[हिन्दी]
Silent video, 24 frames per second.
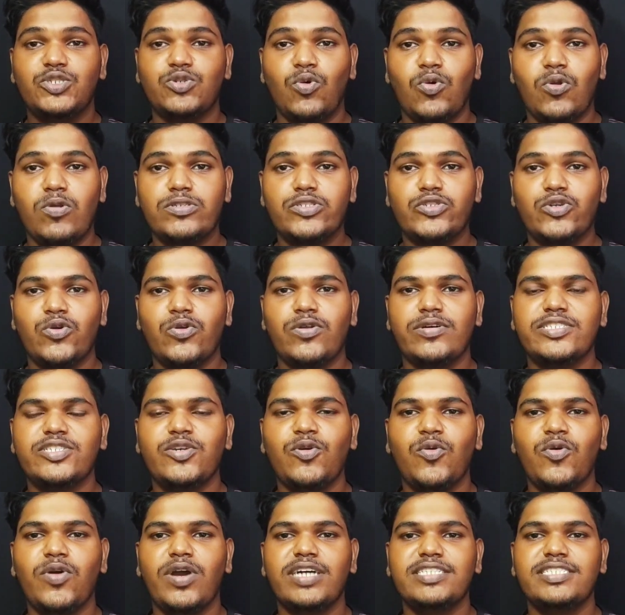जोरों शोरों
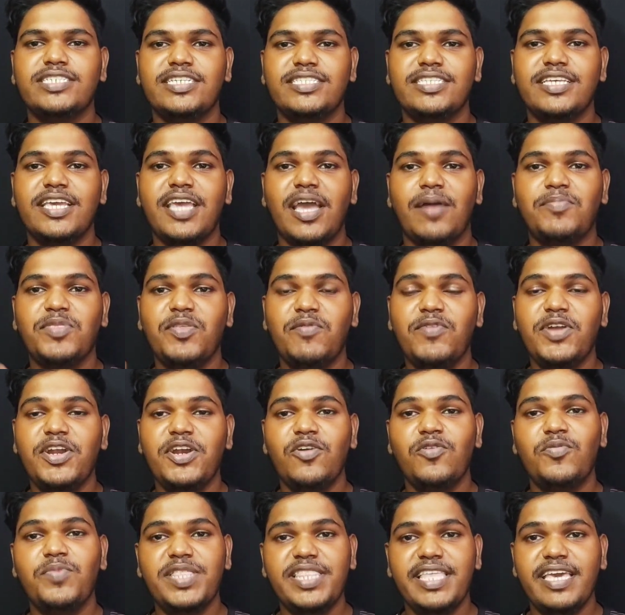से होगा जैसे कि आपने
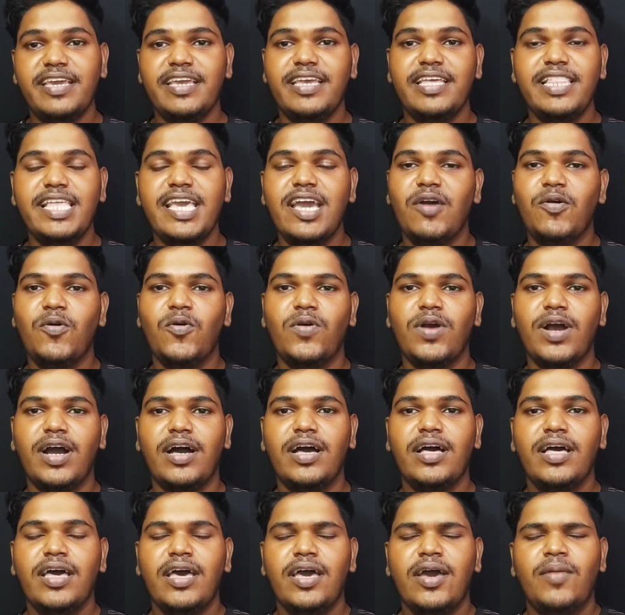वीडियो में देख ही लिया
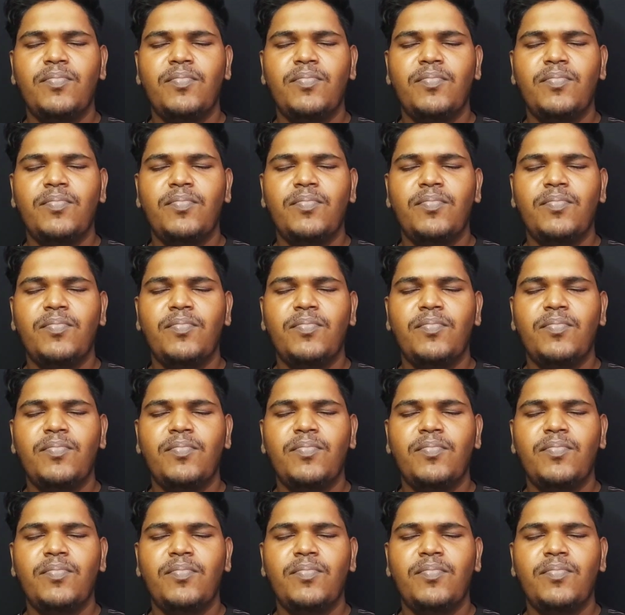होगा